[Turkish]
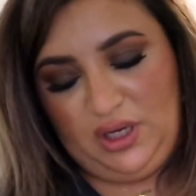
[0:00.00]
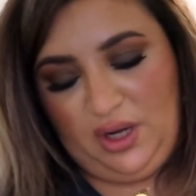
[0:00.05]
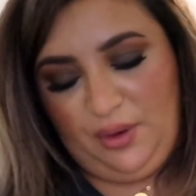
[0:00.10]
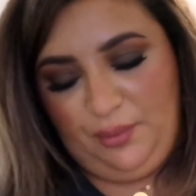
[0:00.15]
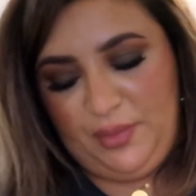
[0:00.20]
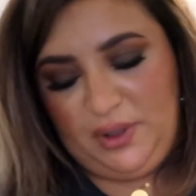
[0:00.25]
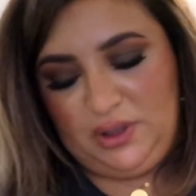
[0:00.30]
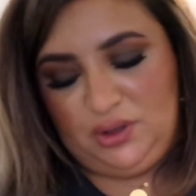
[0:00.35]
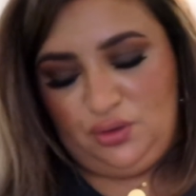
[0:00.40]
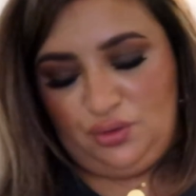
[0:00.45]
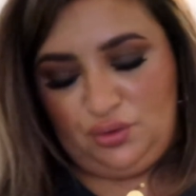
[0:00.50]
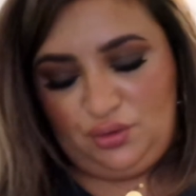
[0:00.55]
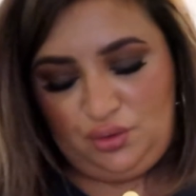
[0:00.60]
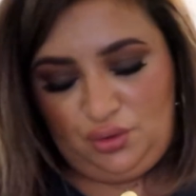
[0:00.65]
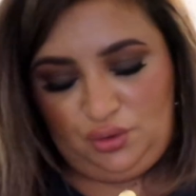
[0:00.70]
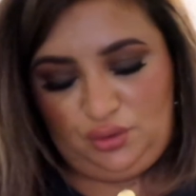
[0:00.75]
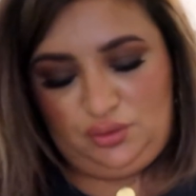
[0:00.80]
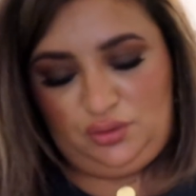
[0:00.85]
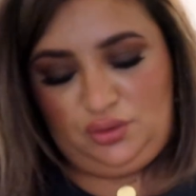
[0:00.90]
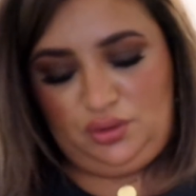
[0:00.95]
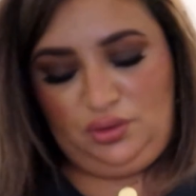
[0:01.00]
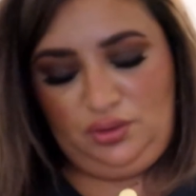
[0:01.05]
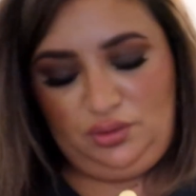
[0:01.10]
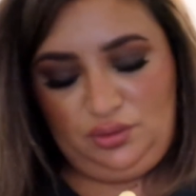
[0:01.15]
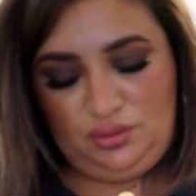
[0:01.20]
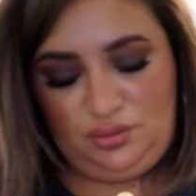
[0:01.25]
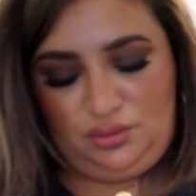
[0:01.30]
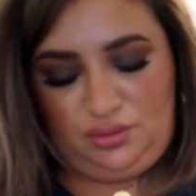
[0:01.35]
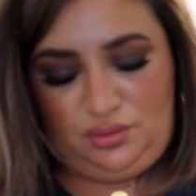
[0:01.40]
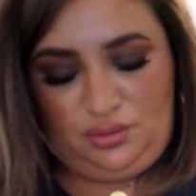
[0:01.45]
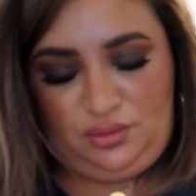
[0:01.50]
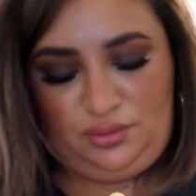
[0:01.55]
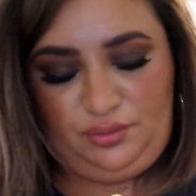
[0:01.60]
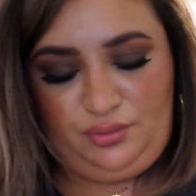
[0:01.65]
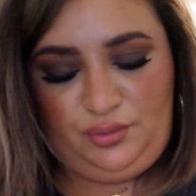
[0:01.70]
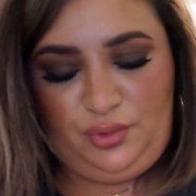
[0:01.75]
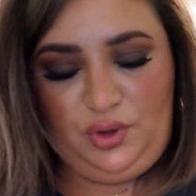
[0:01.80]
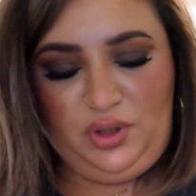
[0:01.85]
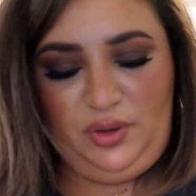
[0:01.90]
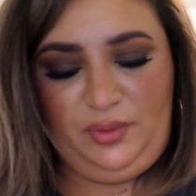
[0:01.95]
yine balon kollu
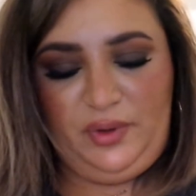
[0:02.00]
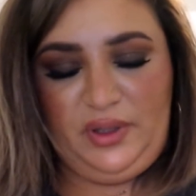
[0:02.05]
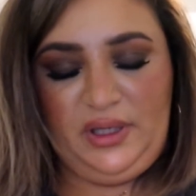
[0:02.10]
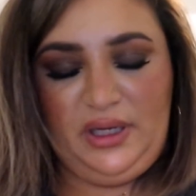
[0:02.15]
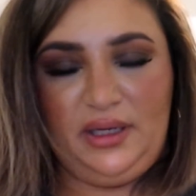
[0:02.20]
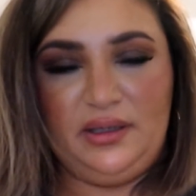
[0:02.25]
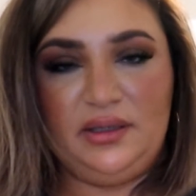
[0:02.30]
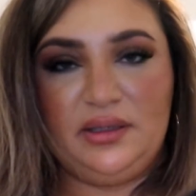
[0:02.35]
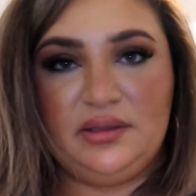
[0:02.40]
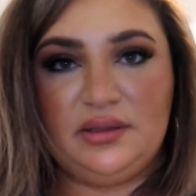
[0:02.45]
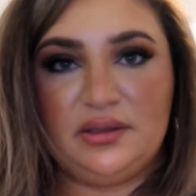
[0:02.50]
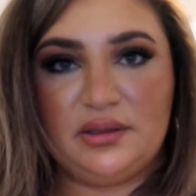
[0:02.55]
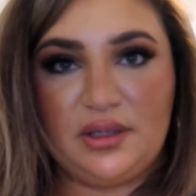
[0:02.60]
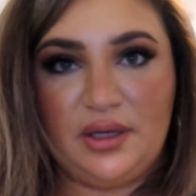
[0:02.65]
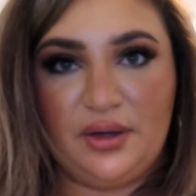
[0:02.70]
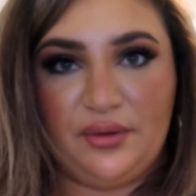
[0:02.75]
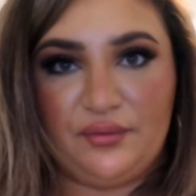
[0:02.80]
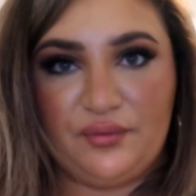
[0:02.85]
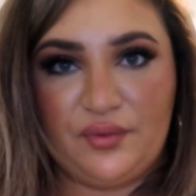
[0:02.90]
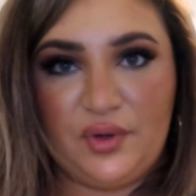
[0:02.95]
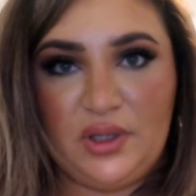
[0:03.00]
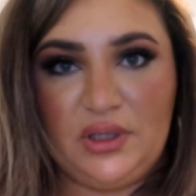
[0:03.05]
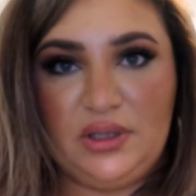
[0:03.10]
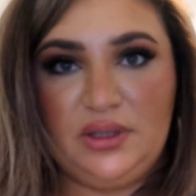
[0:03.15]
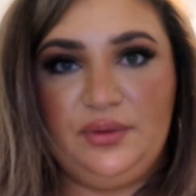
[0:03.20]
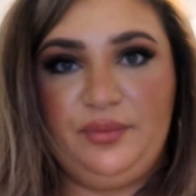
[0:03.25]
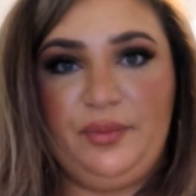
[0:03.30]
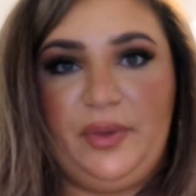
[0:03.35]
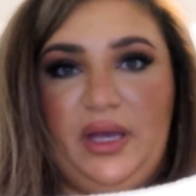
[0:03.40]
böyle bir tane hırkam var